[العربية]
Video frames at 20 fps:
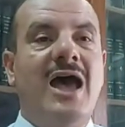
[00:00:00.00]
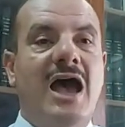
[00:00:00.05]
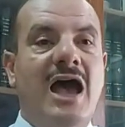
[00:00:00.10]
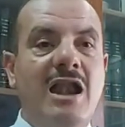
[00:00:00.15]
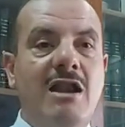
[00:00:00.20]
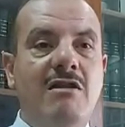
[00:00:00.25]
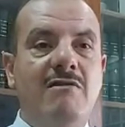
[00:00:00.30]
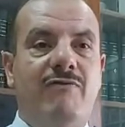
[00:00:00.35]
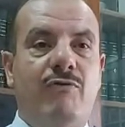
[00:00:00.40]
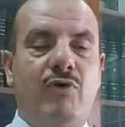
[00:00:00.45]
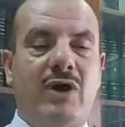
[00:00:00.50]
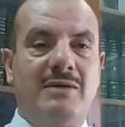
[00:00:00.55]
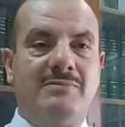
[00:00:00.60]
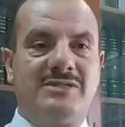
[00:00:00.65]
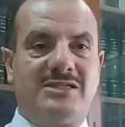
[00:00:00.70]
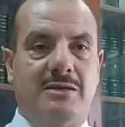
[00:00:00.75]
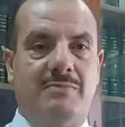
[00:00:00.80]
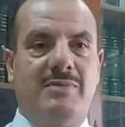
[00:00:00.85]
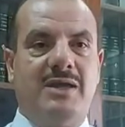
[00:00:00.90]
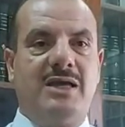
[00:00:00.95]

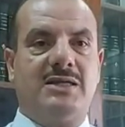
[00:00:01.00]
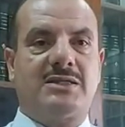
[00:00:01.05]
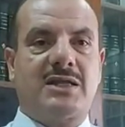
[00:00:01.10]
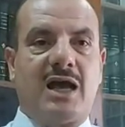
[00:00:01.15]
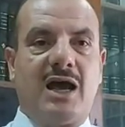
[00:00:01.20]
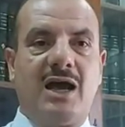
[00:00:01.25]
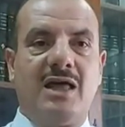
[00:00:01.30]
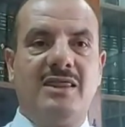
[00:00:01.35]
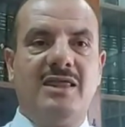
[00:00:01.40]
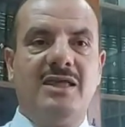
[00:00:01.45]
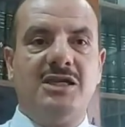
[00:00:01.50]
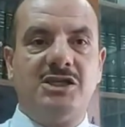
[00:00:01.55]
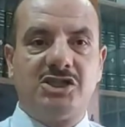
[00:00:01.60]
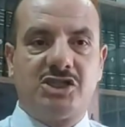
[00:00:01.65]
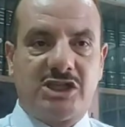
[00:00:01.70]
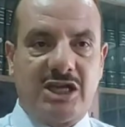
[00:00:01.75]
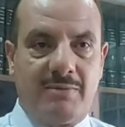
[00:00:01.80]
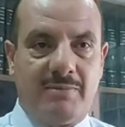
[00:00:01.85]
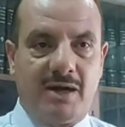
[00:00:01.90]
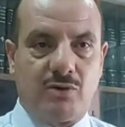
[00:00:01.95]
1500 قاضي
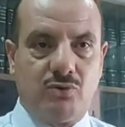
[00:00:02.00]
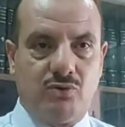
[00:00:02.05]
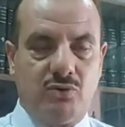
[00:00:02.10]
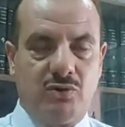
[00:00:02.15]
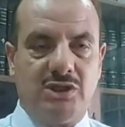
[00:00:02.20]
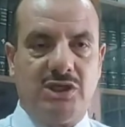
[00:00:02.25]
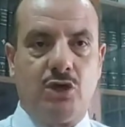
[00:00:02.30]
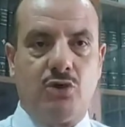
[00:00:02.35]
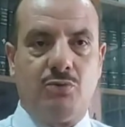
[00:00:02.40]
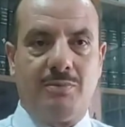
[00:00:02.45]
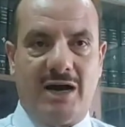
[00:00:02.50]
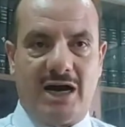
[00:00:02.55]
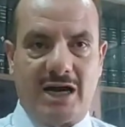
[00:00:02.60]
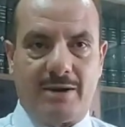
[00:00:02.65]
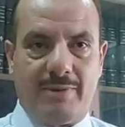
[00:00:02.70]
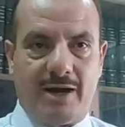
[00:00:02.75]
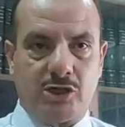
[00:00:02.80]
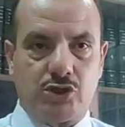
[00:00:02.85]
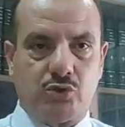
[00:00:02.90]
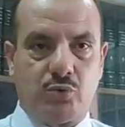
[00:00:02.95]
اجتمعوا يوم
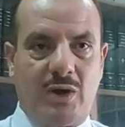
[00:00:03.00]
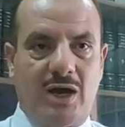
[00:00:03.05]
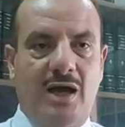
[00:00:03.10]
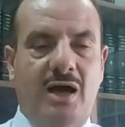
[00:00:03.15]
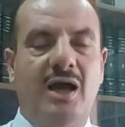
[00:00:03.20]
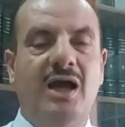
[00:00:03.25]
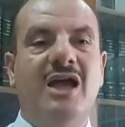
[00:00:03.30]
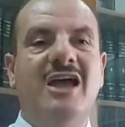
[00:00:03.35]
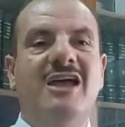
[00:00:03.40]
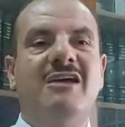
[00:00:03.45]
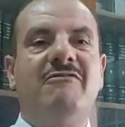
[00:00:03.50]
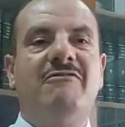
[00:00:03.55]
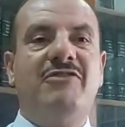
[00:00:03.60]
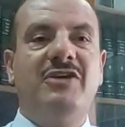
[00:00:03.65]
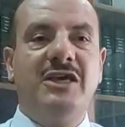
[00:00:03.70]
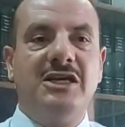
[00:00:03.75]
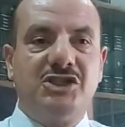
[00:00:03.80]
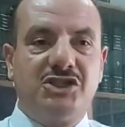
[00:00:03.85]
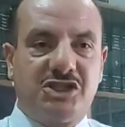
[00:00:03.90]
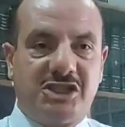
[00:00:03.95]
4 جوان
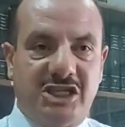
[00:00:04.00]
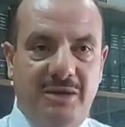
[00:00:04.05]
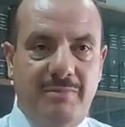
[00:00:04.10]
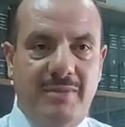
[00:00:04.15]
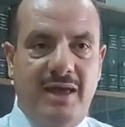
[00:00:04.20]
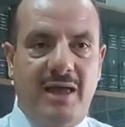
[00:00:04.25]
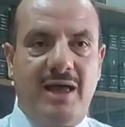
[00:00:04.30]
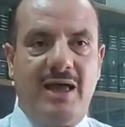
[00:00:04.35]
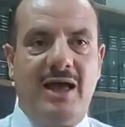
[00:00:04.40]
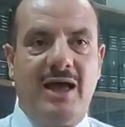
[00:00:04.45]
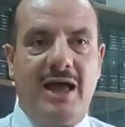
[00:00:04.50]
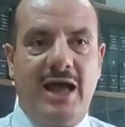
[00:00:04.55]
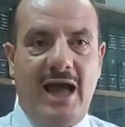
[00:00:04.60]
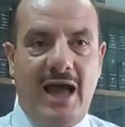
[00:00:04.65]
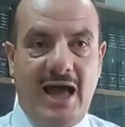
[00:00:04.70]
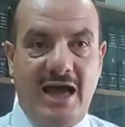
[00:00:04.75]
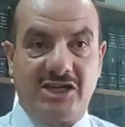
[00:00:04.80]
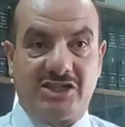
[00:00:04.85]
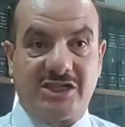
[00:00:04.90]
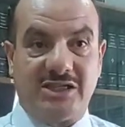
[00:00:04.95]
في اجتماع
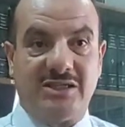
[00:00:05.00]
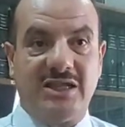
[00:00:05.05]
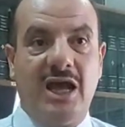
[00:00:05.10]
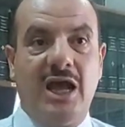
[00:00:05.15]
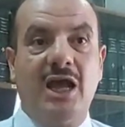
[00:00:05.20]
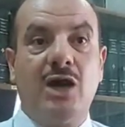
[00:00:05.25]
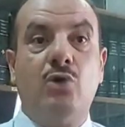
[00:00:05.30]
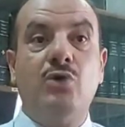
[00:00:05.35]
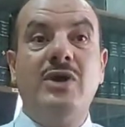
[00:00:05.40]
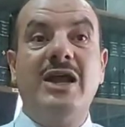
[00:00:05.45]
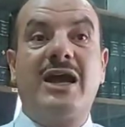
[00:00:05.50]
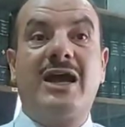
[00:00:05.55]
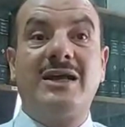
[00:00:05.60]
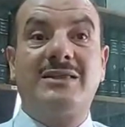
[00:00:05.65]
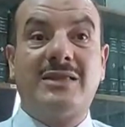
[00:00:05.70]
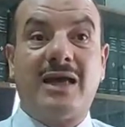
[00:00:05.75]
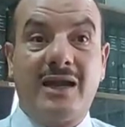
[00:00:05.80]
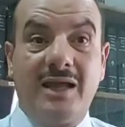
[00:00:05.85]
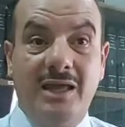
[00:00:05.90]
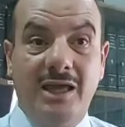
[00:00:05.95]
حاشد هناك
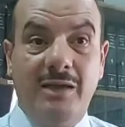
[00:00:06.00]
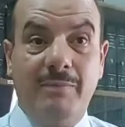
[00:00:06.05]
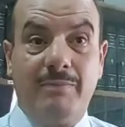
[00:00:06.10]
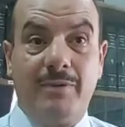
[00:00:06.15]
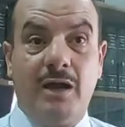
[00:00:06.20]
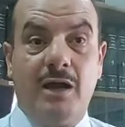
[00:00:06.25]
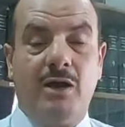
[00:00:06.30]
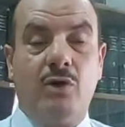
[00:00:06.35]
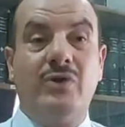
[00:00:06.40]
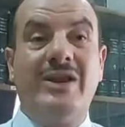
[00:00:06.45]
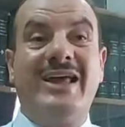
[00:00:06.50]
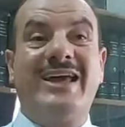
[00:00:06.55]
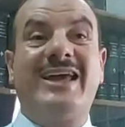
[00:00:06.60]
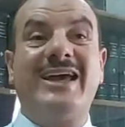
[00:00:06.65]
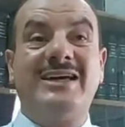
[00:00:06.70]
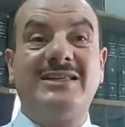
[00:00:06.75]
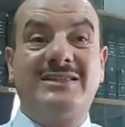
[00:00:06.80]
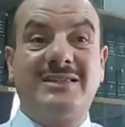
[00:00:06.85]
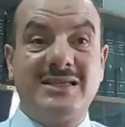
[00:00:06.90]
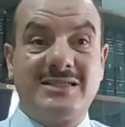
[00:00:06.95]
ترهيب هناك
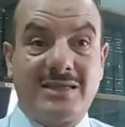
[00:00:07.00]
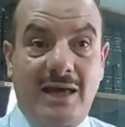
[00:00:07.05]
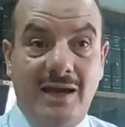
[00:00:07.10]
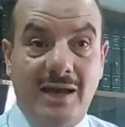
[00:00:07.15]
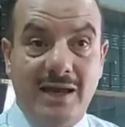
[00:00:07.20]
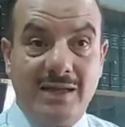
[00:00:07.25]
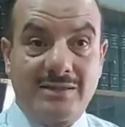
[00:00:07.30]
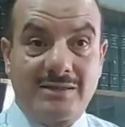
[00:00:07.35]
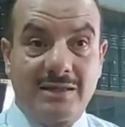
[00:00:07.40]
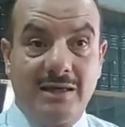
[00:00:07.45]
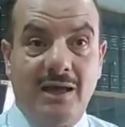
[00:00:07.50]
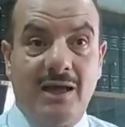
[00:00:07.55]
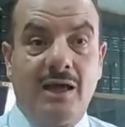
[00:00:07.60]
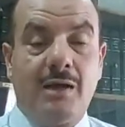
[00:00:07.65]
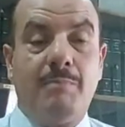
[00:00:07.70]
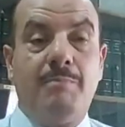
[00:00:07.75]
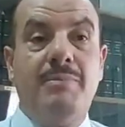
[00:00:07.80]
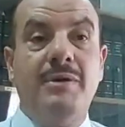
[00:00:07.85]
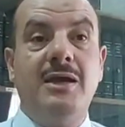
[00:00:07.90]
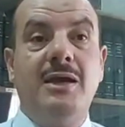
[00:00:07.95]
اتصالات
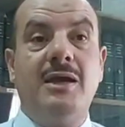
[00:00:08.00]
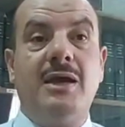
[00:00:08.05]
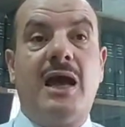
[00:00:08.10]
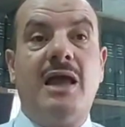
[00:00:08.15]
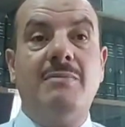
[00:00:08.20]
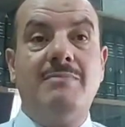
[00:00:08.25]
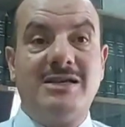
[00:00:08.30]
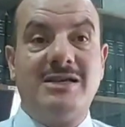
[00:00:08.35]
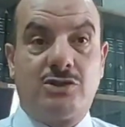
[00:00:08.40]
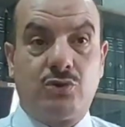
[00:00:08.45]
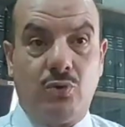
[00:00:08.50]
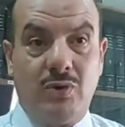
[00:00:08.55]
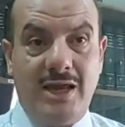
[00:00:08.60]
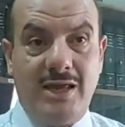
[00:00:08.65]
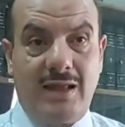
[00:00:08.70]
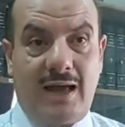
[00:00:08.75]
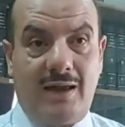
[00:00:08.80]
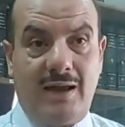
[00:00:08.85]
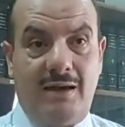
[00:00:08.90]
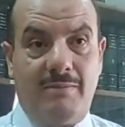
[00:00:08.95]

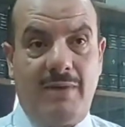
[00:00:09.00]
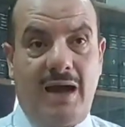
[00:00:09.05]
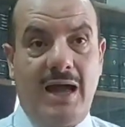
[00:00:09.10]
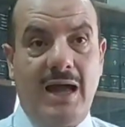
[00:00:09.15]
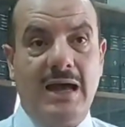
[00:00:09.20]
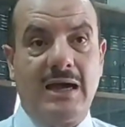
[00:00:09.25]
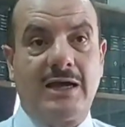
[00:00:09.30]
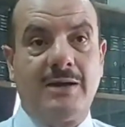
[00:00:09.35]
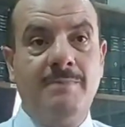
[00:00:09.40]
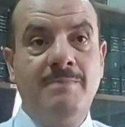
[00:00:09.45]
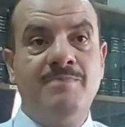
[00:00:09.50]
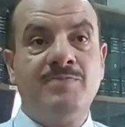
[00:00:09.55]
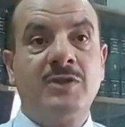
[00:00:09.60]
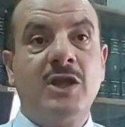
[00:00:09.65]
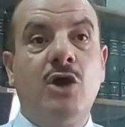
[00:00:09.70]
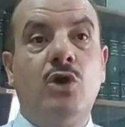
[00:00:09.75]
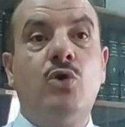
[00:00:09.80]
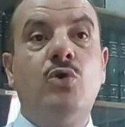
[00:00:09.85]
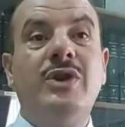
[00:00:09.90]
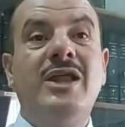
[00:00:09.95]
بالمسؤولين على المحاكم
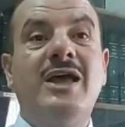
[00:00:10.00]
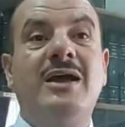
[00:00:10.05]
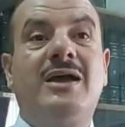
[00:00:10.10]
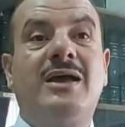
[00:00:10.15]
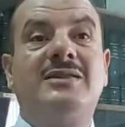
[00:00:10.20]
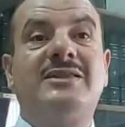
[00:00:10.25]
هناك